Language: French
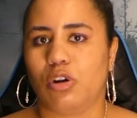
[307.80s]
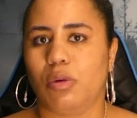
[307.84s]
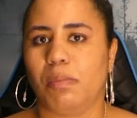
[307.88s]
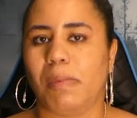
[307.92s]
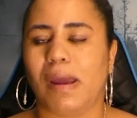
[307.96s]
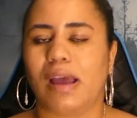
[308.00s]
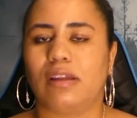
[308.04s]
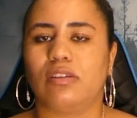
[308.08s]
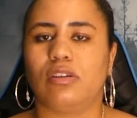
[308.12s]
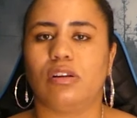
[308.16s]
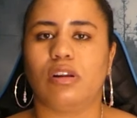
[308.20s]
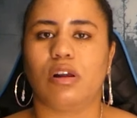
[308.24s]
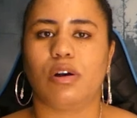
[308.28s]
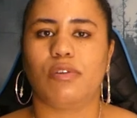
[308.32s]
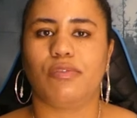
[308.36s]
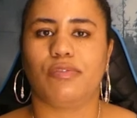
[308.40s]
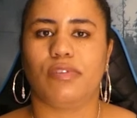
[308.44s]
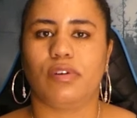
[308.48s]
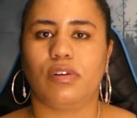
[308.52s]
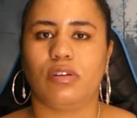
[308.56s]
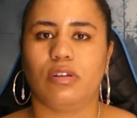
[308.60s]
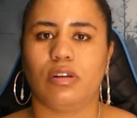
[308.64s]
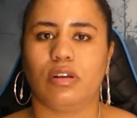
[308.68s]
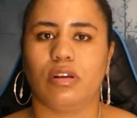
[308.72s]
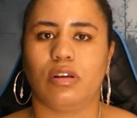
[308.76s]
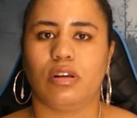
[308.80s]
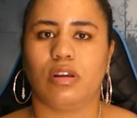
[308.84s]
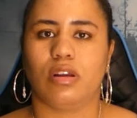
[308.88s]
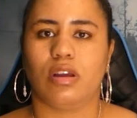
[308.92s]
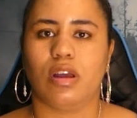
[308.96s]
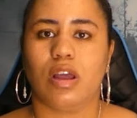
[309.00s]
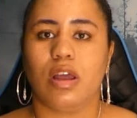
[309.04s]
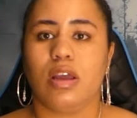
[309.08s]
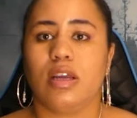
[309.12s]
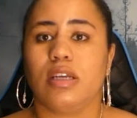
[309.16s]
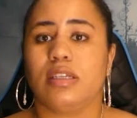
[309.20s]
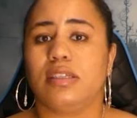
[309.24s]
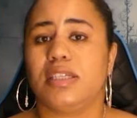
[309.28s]
le père de l'enfant
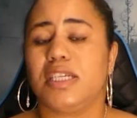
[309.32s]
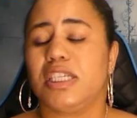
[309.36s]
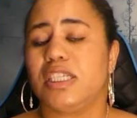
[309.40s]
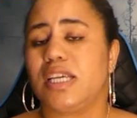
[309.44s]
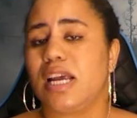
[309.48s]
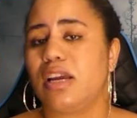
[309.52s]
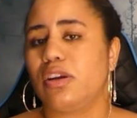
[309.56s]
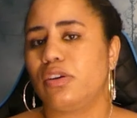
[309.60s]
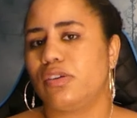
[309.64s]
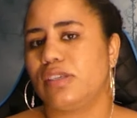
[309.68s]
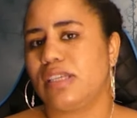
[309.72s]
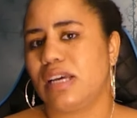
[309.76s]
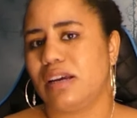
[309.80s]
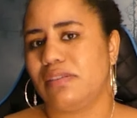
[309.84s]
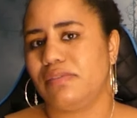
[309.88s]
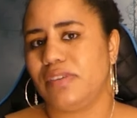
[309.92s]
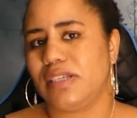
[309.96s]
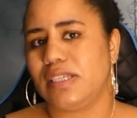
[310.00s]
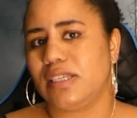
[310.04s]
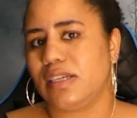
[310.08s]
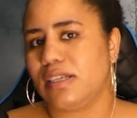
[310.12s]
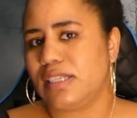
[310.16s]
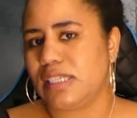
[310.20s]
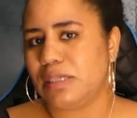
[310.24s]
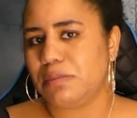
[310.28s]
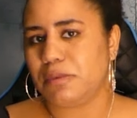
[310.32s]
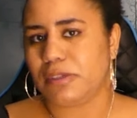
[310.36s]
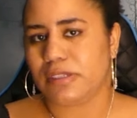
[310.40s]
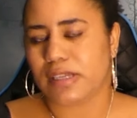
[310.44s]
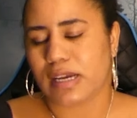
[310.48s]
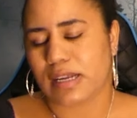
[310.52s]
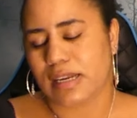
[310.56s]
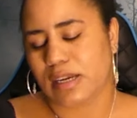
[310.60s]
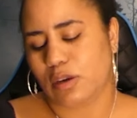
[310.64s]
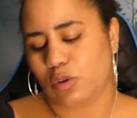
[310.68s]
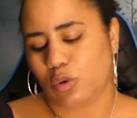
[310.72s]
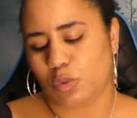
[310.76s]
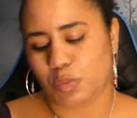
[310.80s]
Déjà que sa vie
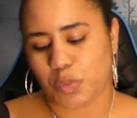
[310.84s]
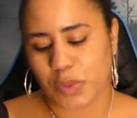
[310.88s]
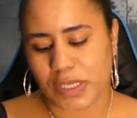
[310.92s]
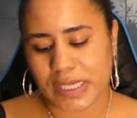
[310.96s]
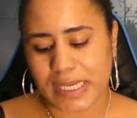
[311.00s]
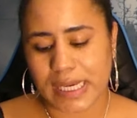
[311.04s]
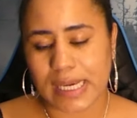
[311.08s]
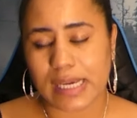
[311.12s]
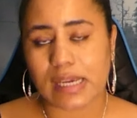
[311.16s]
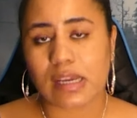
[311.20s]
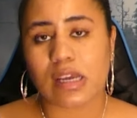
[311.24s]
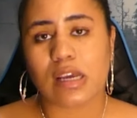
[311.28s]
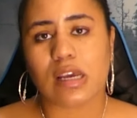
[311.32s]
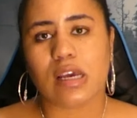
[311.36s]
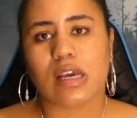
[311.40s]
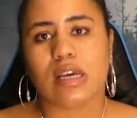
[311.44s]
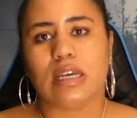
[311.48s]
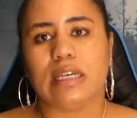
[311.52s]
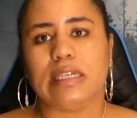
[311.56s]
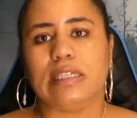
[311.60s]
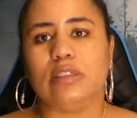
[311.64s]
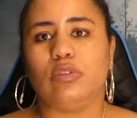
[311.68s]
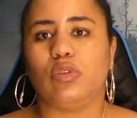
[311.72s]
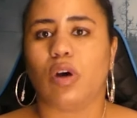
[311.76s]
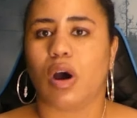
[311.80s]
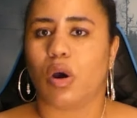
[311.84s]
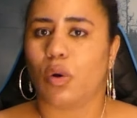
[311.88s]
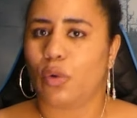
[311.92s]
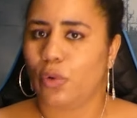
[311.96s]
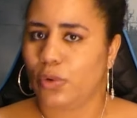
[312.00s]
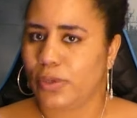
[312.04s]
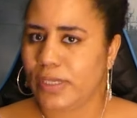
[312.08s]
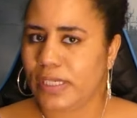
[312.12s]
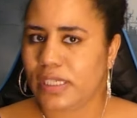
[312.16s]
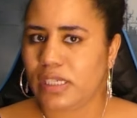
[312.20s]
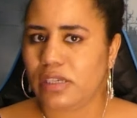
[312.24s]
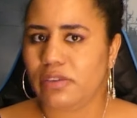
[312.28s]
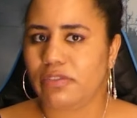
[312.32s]
sentimentale est compliquée, il doit
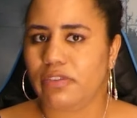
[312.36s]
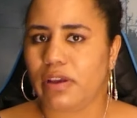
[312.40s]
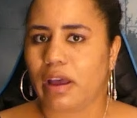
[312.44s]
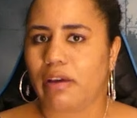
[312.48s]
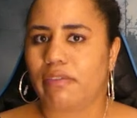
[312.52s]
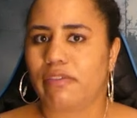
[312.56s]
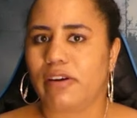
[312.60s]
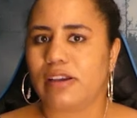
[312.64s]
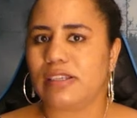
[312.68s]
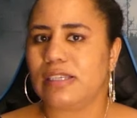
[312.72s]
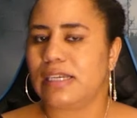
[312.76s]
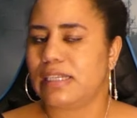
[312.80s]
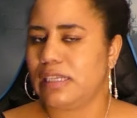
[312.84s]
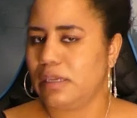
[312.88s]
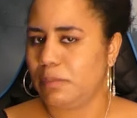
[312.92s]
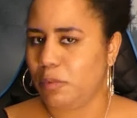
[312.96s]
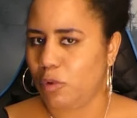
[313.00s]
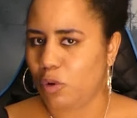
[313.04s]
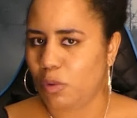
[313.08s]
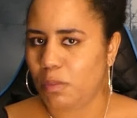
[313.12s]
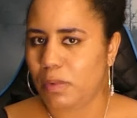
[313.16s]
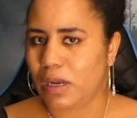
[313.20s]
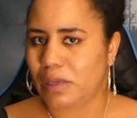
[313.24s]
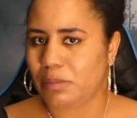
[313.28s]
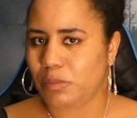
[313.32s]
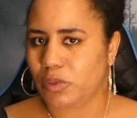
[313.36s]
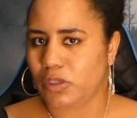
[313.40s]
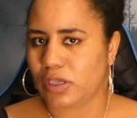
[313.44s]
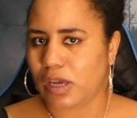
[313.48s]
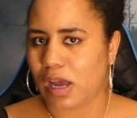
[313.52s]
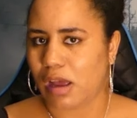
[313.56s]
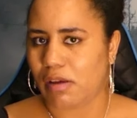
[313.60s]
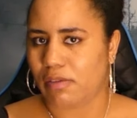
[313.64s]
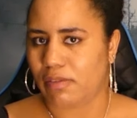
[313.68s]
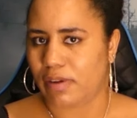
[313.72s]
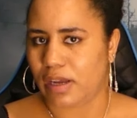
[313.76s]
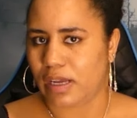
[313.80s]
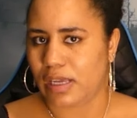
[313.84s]
aussi faire face à des problèmes au
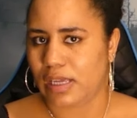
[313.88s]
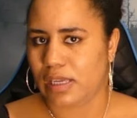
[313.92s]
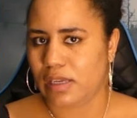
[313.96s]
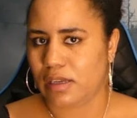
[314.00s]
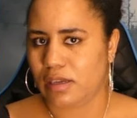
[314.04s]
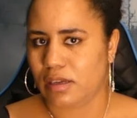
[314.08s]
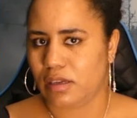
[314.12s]
travail.